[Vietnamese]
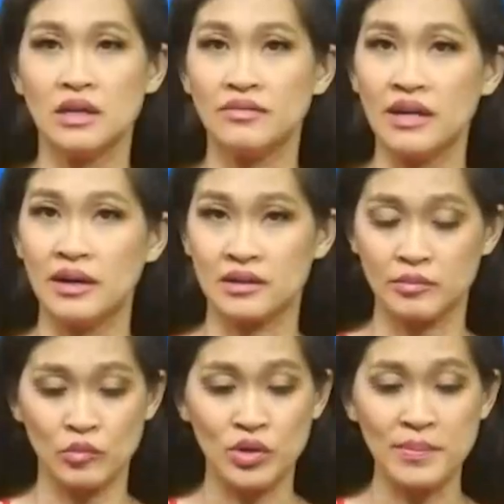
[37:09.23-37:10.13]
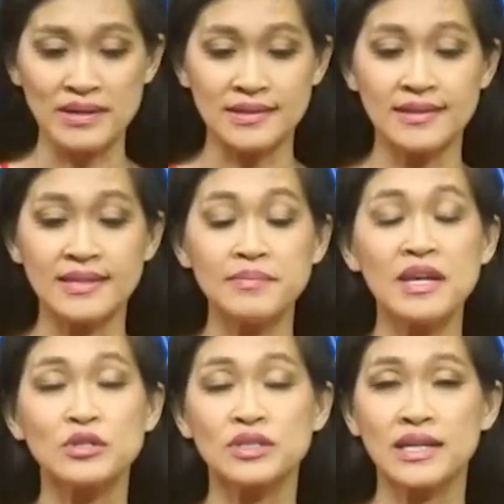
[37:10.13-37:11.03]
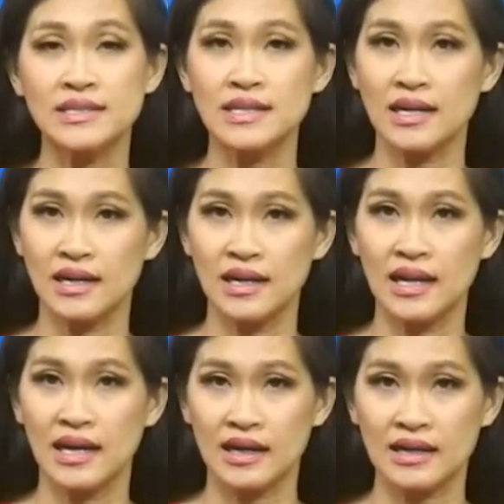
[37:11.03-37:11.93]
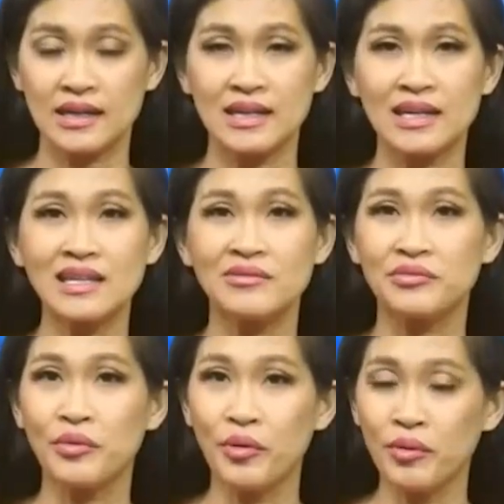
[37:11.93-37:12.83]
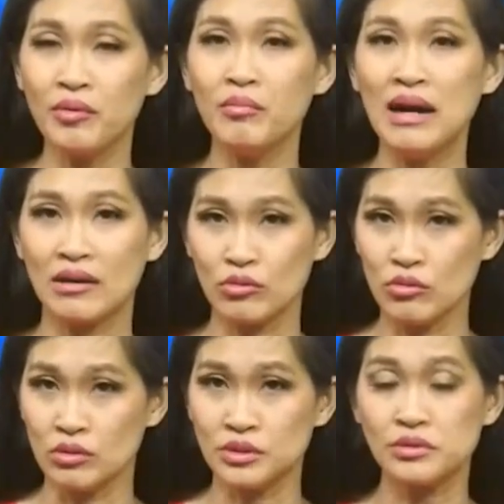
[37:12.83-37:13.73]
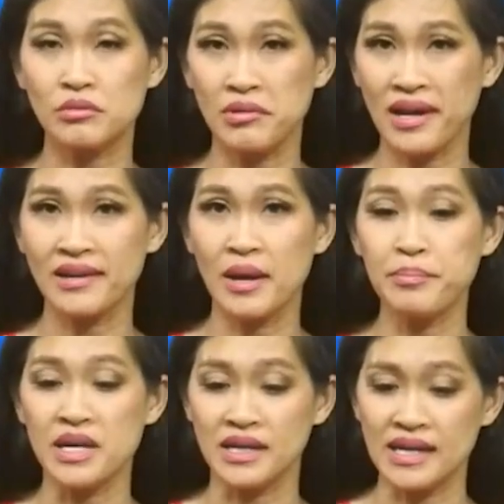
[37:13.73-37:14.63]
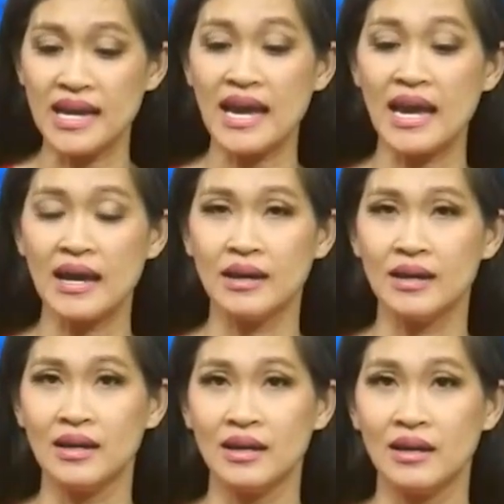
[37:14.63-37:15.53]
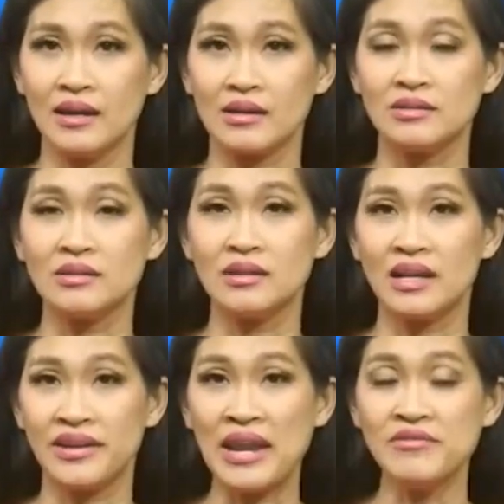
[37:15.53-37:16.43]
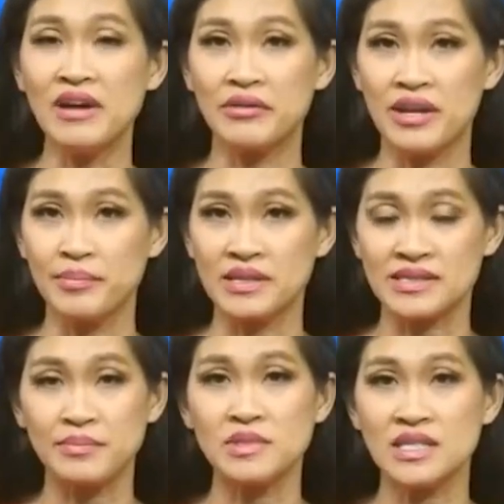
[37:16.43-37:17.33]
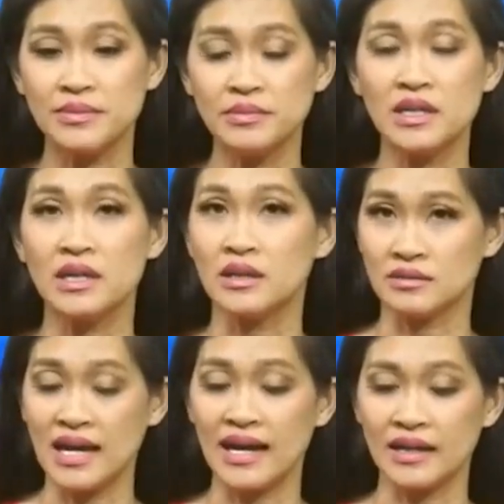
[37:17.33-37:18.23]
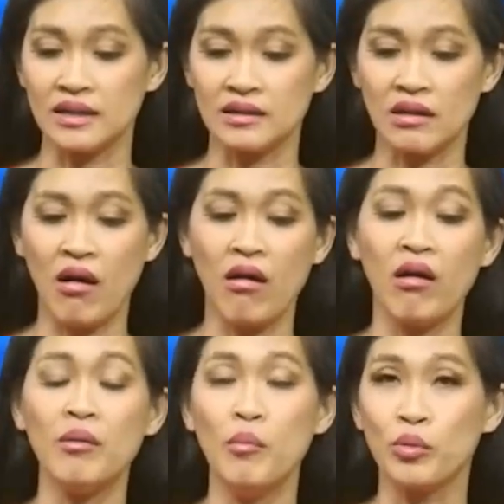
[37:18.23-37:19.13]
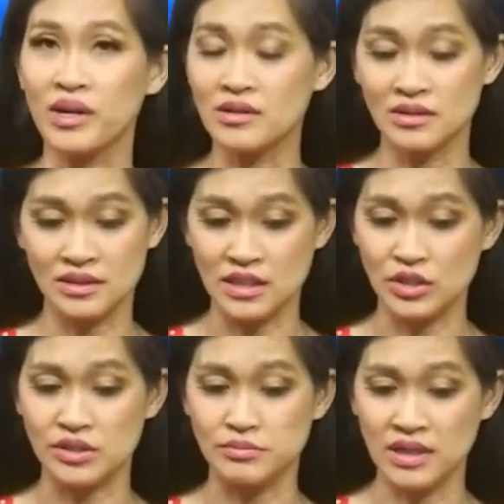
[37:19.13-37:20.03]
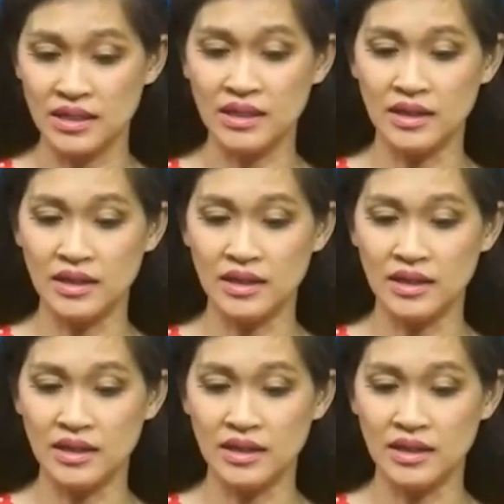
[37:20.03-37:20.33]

và một cái bản tin tiếp theo cho thấy rằng là cái thành phố mà của Ukraine đã bị Nga coi như là đánh vào để mà xâm chiếm thì hiện tại có một cái người thị trưởng mới.